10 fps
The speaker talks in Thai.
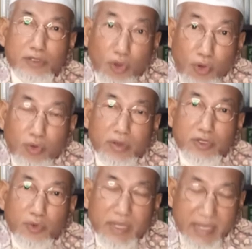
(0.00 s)
โลก
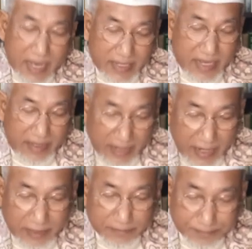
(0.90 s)
ดุนยาอย่างไร
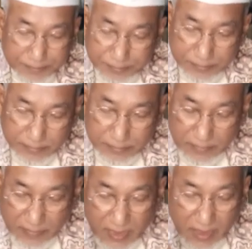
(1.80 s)

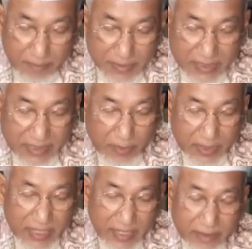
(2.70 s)
เพราะฉะนั้นเรา
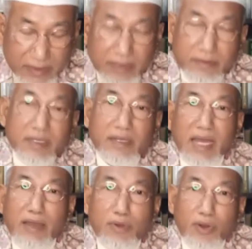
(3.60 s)
ก็ได้เห็นถึงเรื่อง
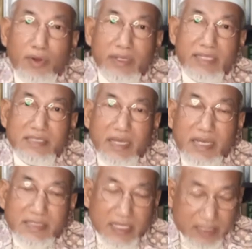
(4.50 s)
ราวของท่าน
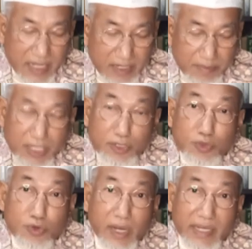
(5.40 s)
ศาสดานบี
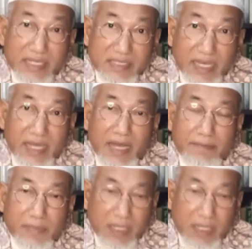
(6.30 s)
นูฮ์อะลัยฮิสลาม